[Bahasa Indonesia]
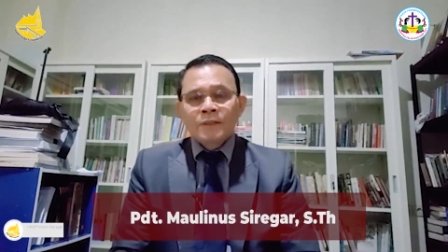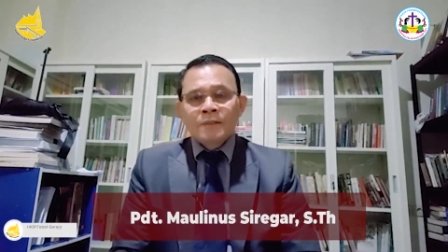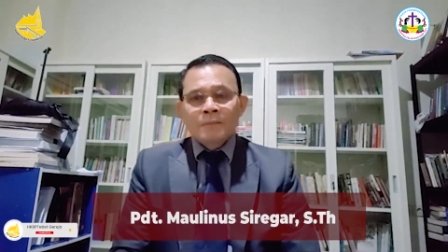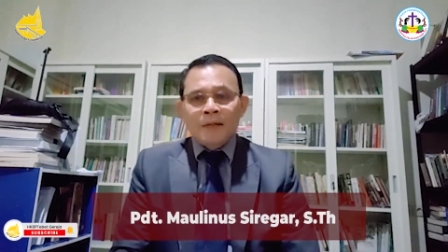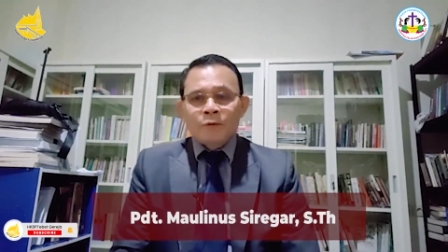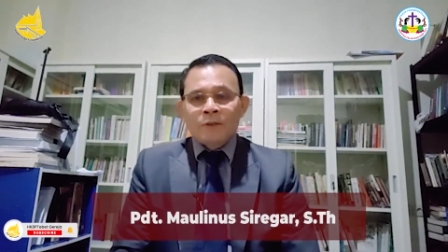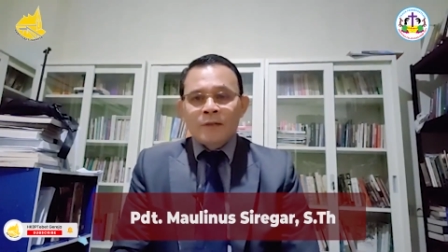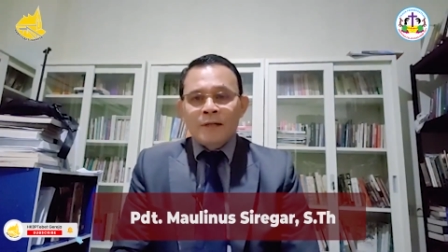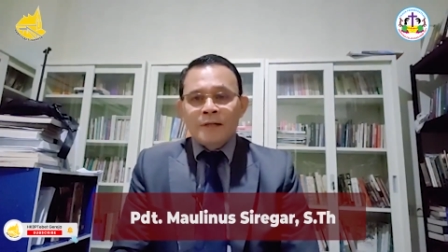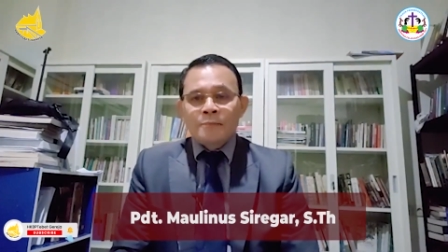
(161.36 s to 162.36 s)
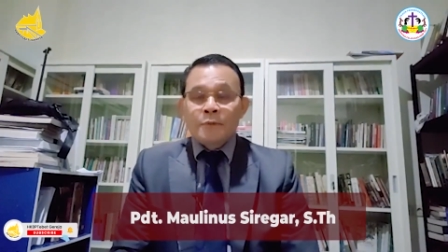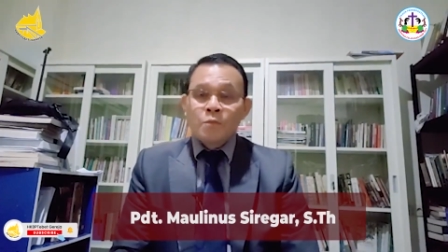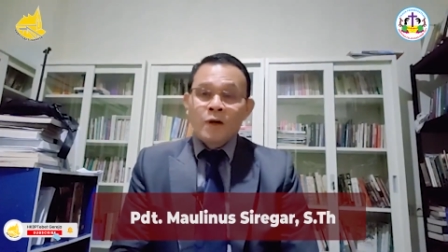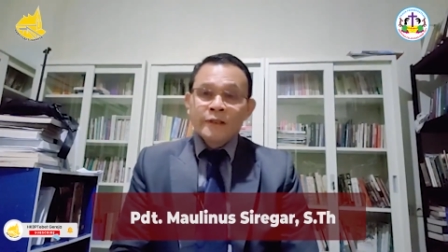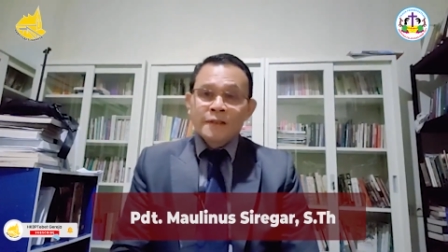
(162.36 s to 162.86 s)
melakukan
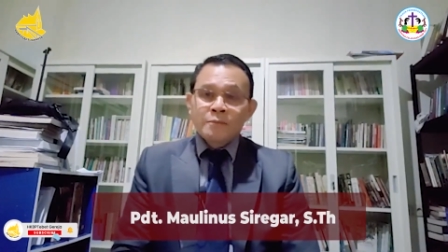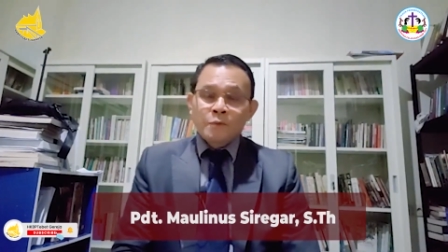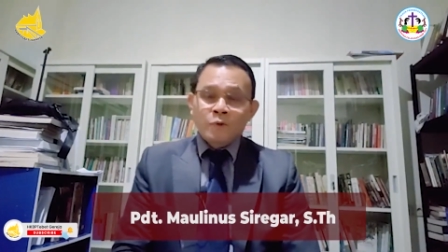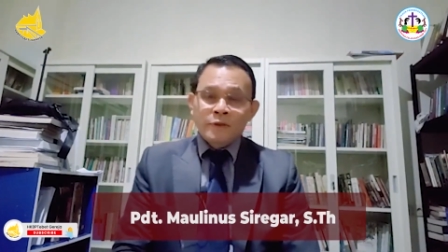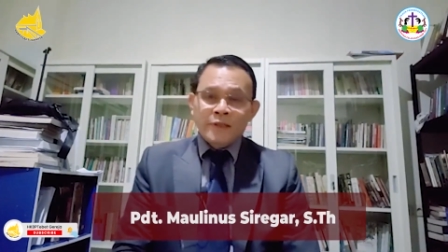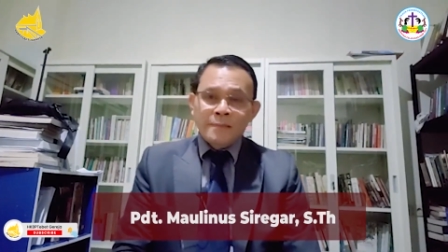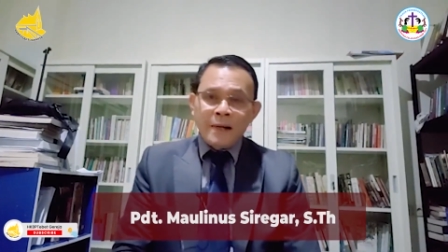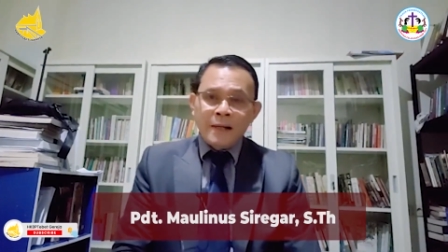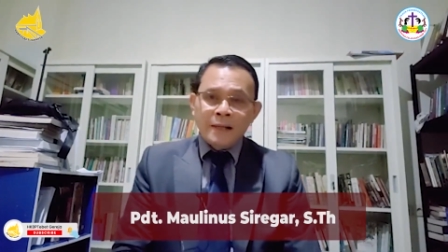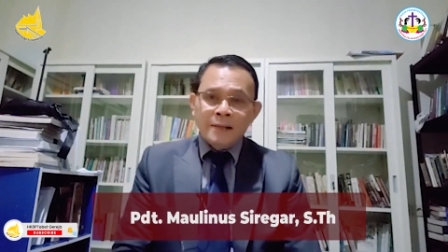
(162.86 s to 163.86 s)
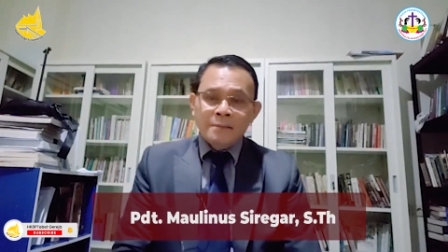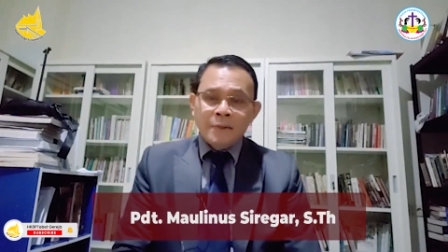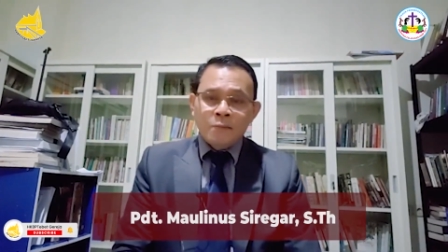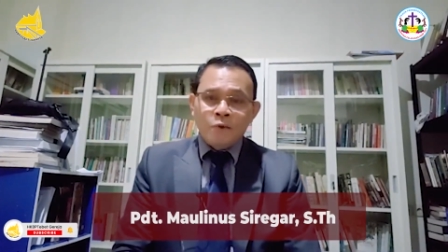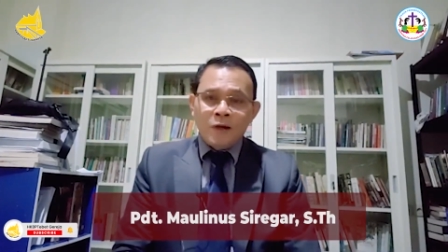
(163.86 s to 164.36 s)
perbuatan-perbuatan baik,
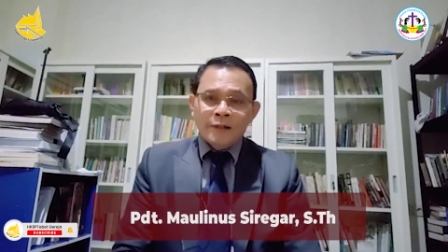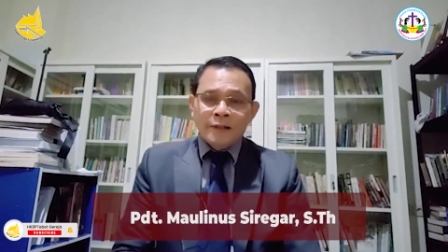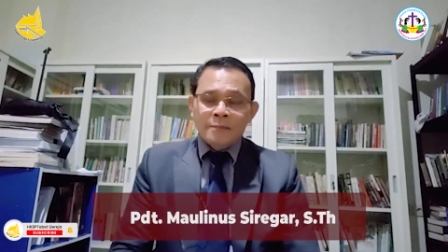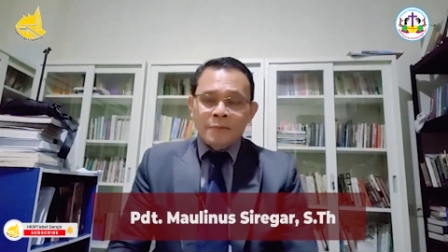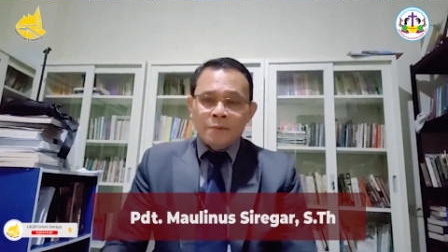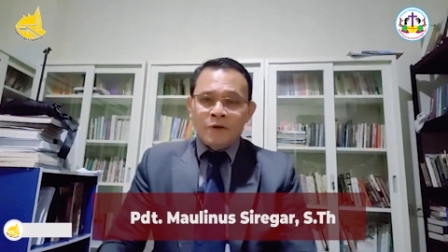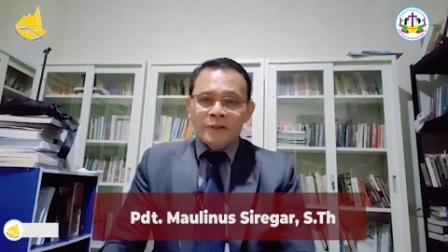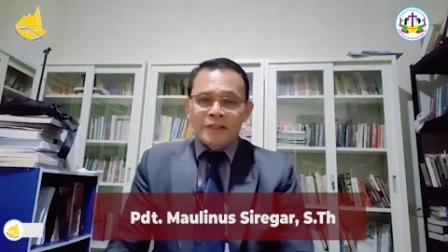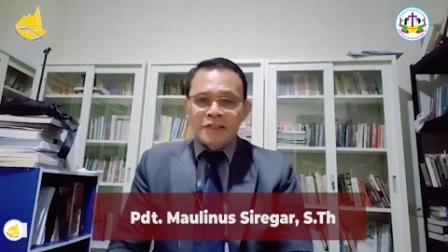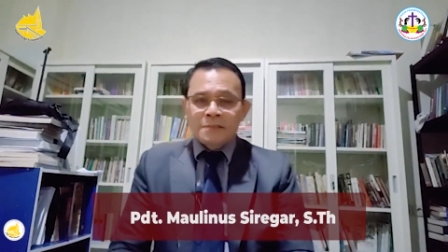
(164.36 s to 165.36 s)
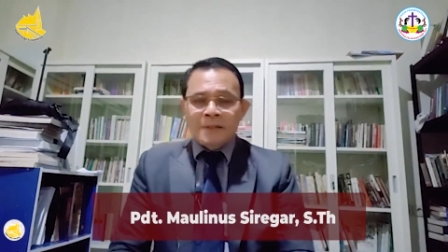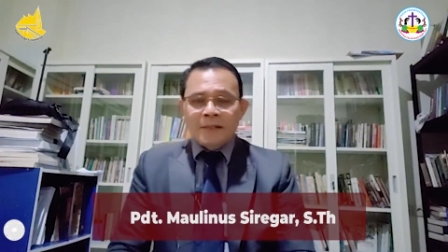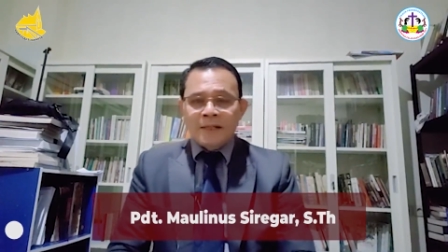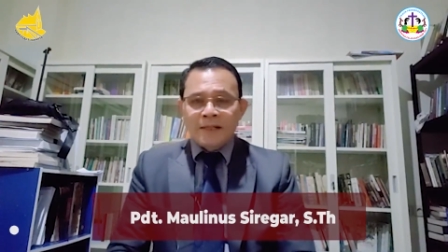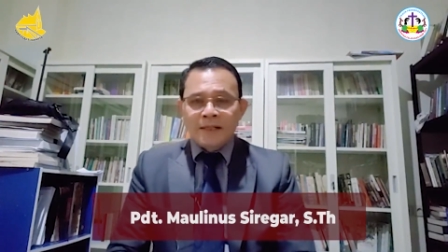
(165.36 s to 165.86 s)
perbuatan-perbuatan
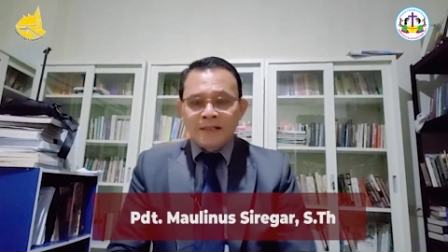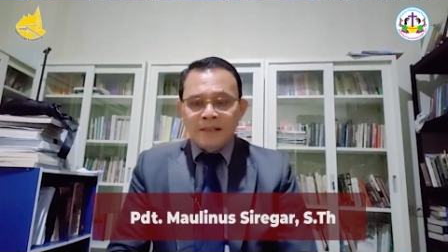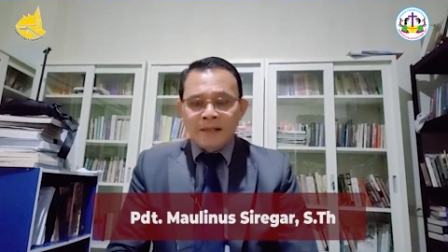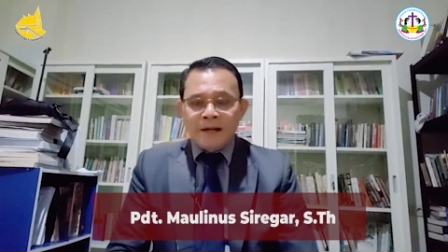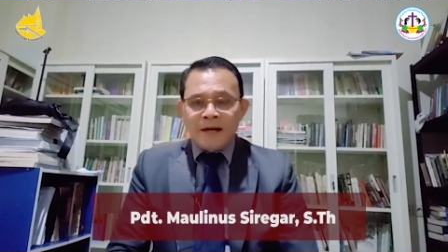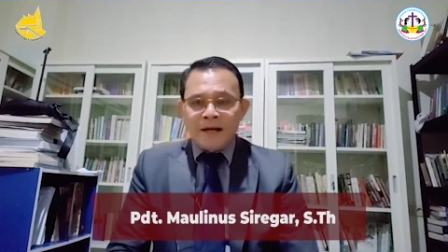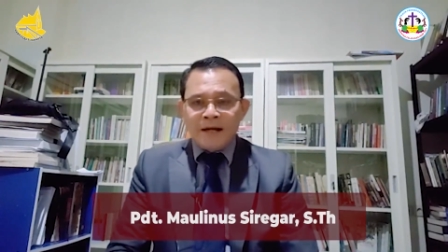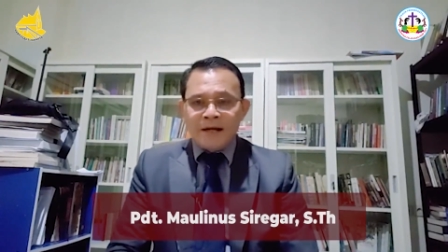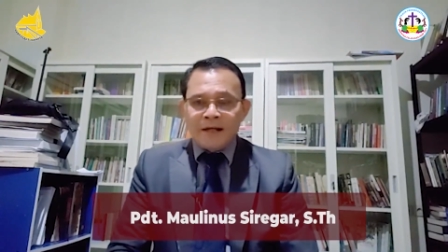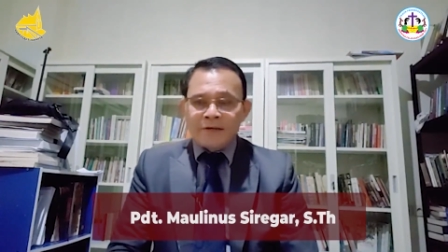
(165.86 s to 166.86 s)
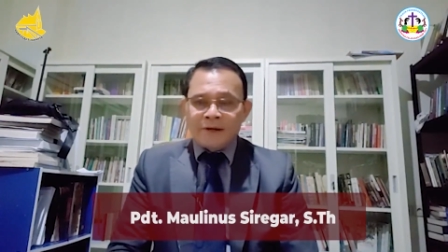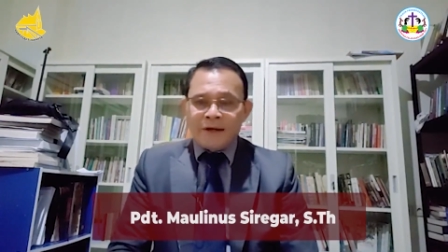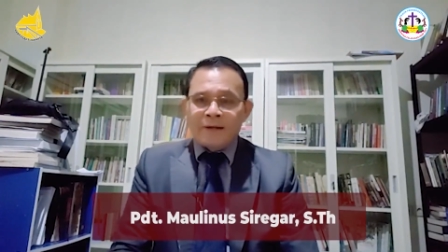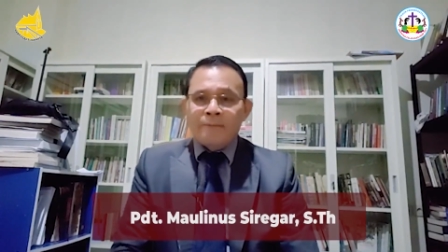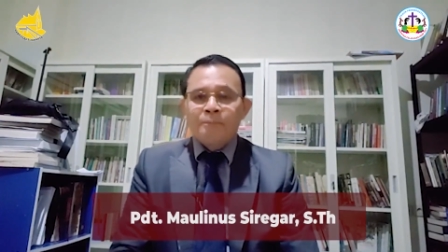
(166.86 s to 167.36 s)
sebagai anak-anak terang.